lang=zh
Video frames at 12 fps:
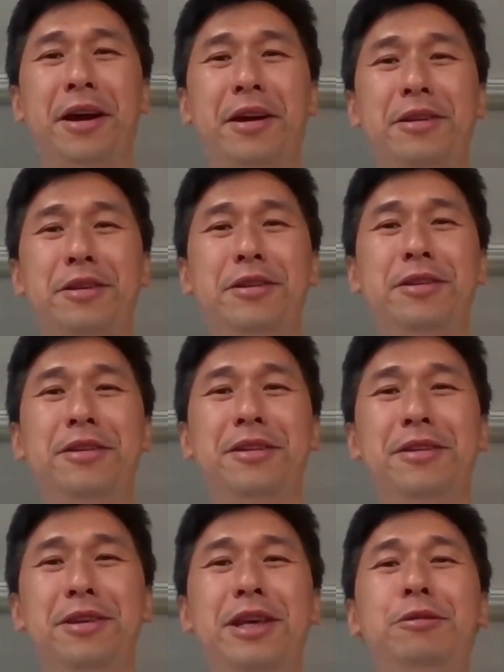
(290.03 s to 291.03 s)
啊，
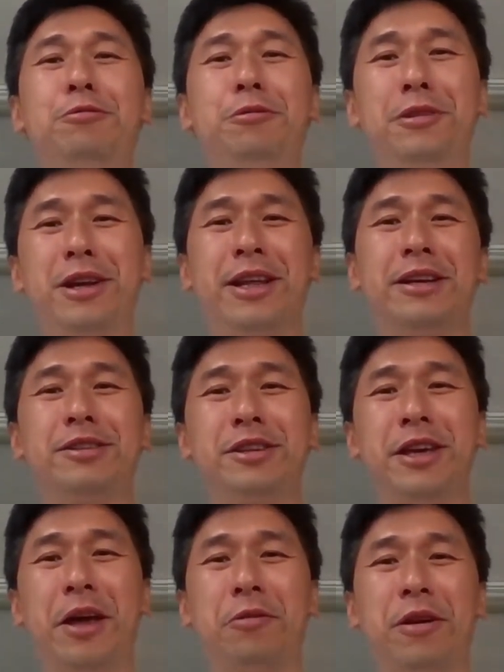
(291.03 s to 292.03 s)
义务的临
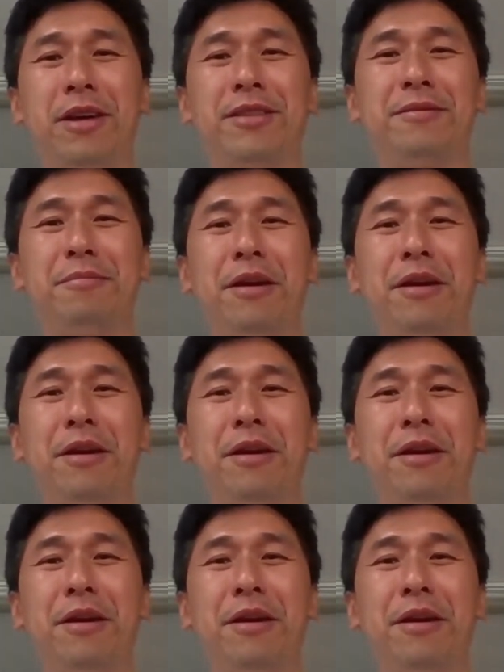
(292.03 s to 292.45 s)
时演员